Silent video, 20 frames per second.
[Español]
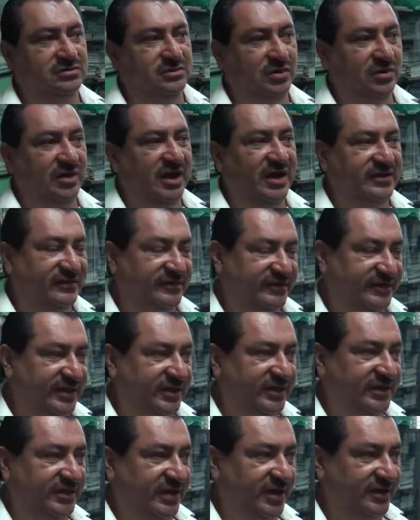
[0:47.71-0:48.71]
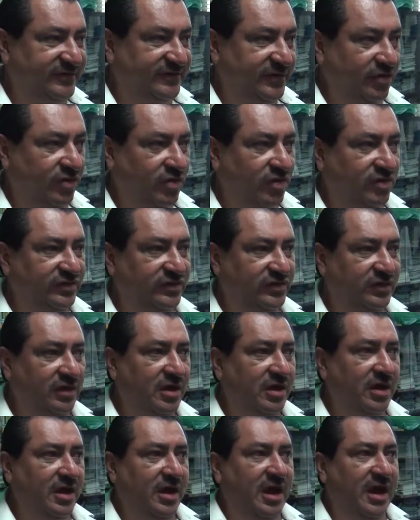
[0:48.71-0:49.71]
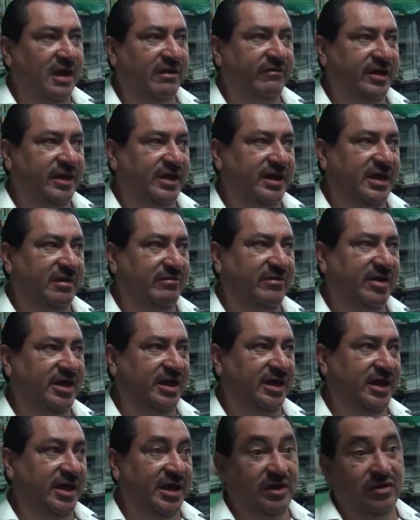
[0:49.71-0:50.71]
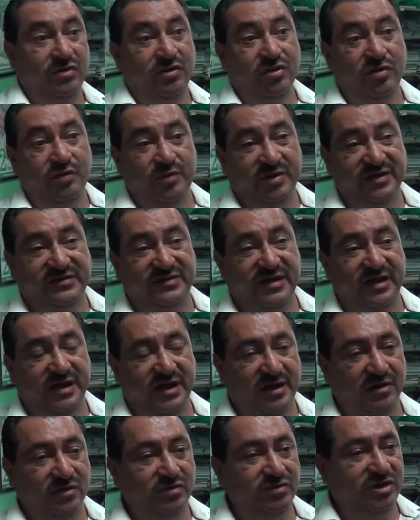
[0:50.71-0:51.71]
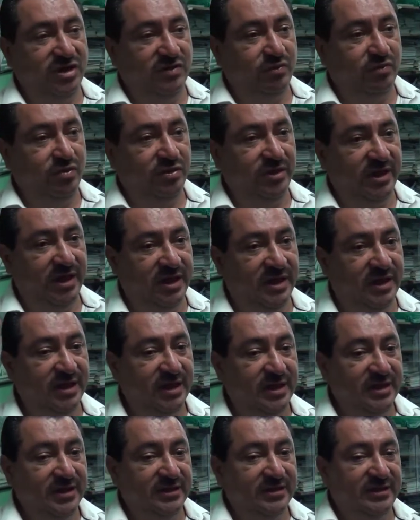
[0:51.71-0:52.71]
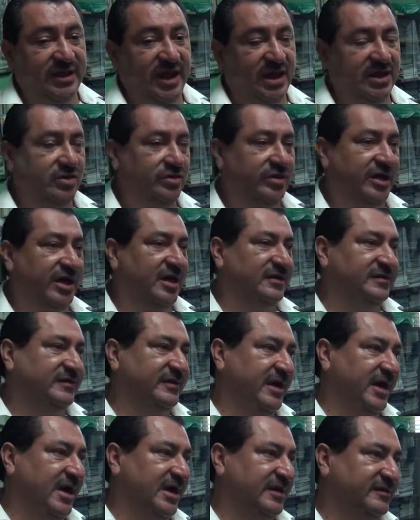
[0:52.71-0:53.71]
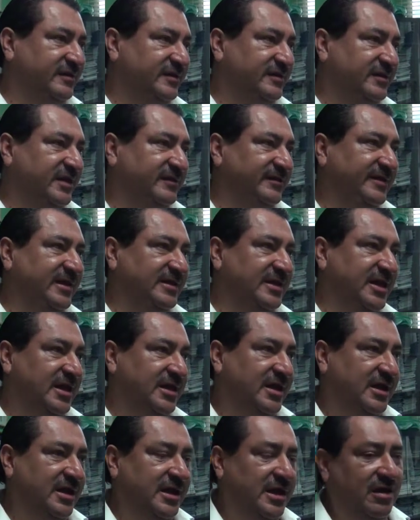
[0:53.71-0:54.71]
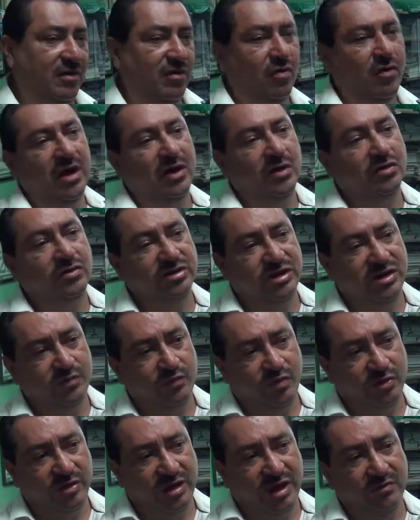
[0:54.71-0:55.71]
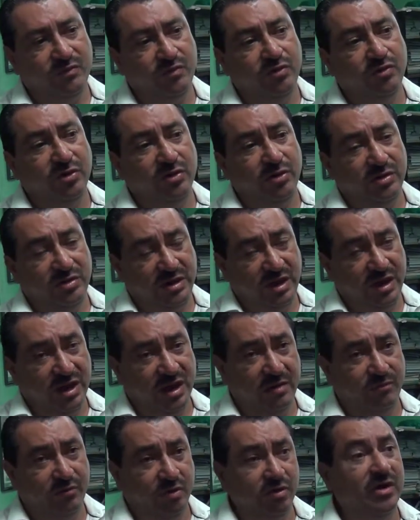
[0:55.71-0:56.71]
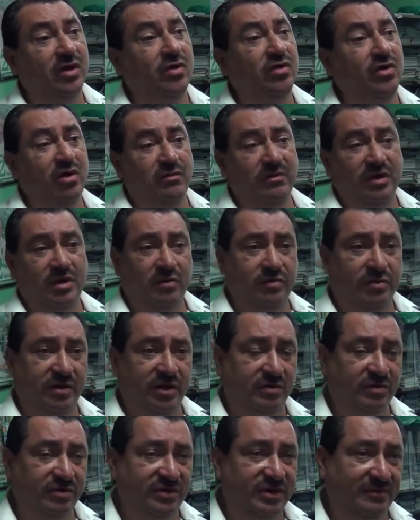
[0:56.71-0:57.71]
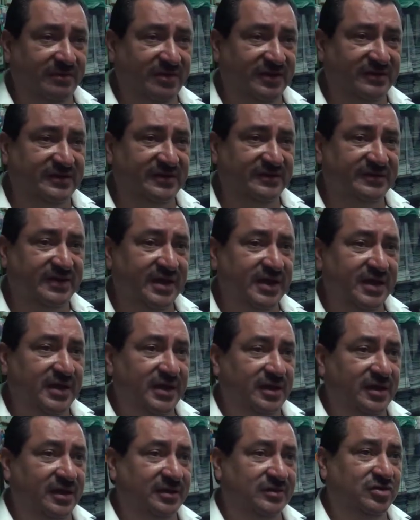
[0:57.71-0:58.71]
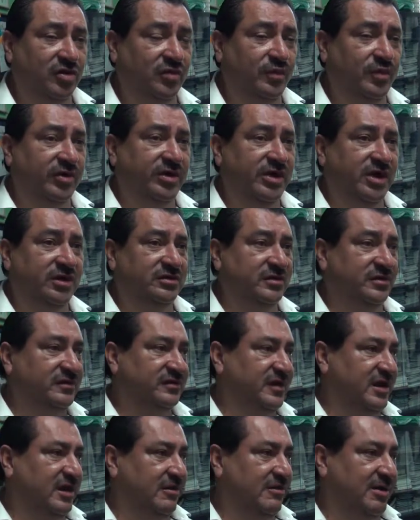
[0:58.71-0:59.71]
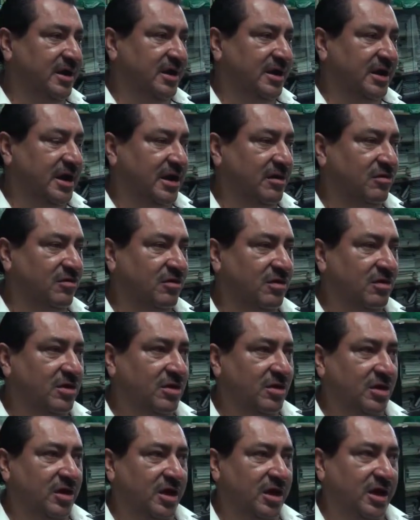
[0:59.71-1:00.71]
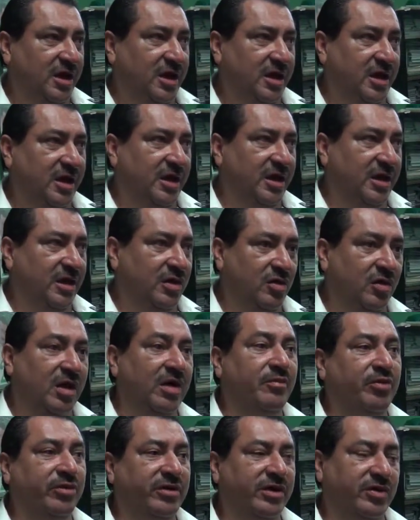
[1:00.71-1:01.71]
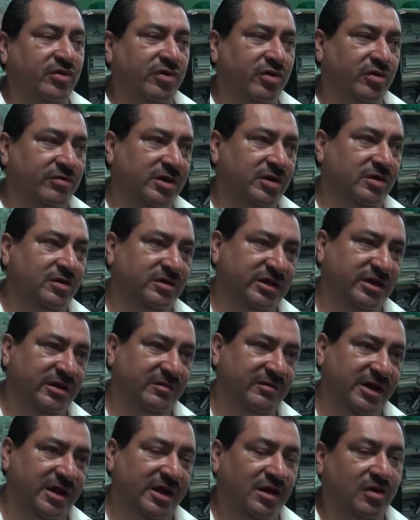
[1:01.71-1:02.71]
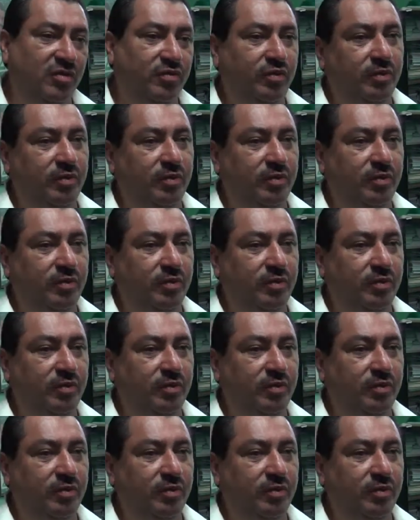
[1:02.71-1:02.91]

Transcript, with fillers: con, la asistente del señor cónsul, a ver en qué manera ellos nos prestan algún tipo de, ayuda, ya sea asistencia técnica o algún tipo de, de apoyo económico, porque muchas veces estos proyectos se llevan a cabo eh, con apoyo económico que también la,